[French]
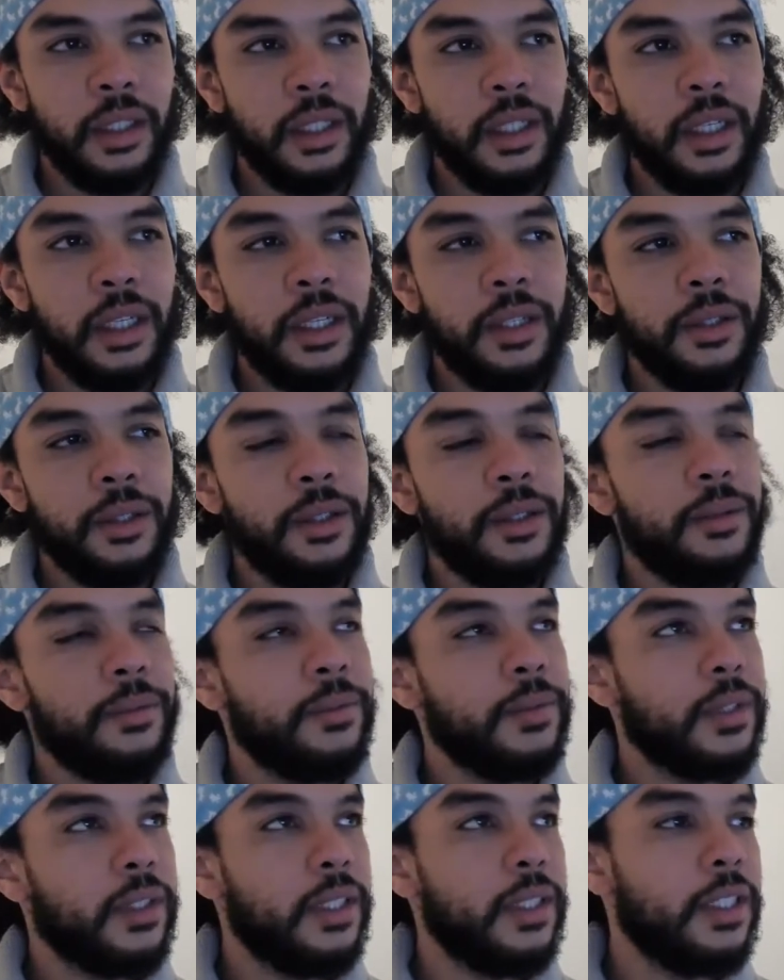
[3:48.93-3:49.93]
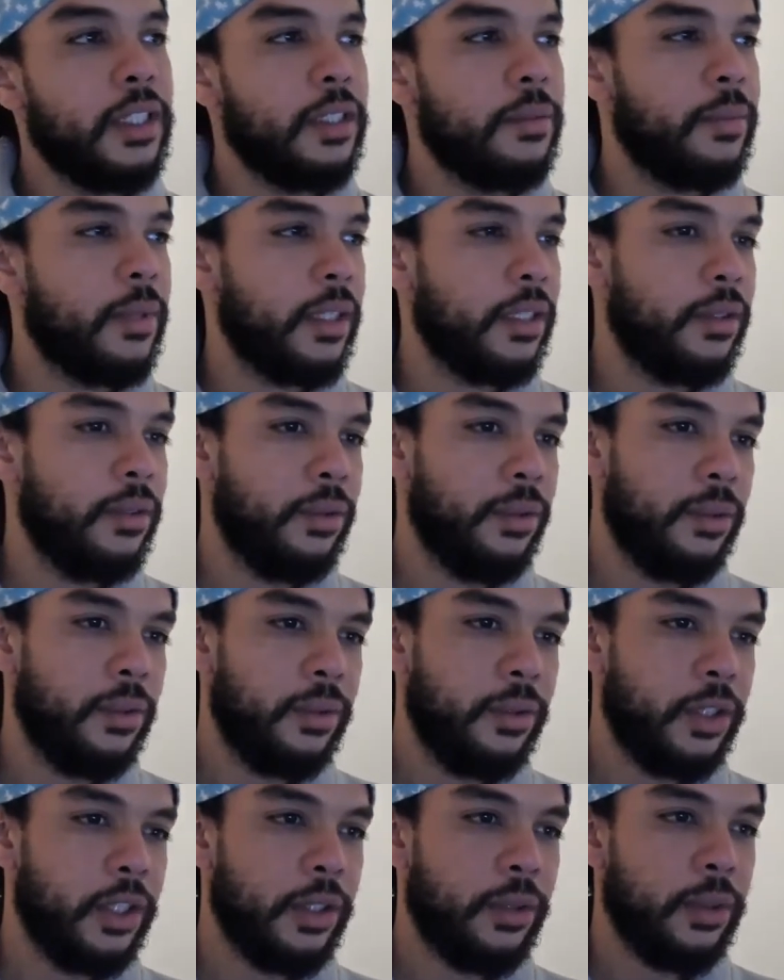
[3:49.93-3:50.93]
Alors, qu'est-ce qui se passe du coup
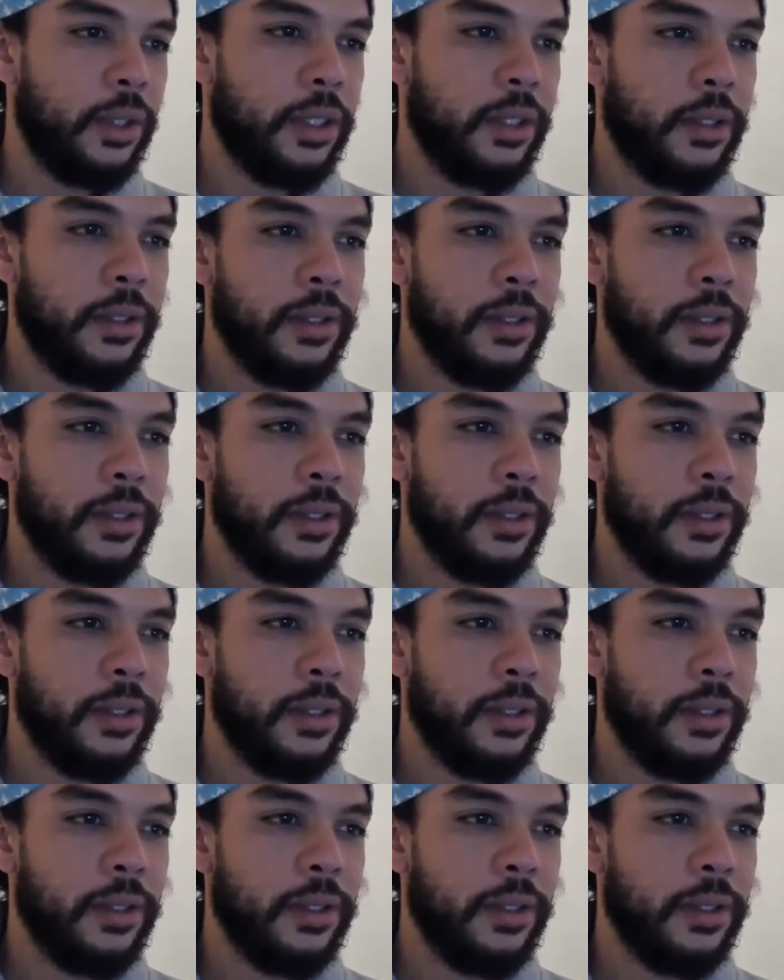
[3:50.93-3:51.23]
chez toi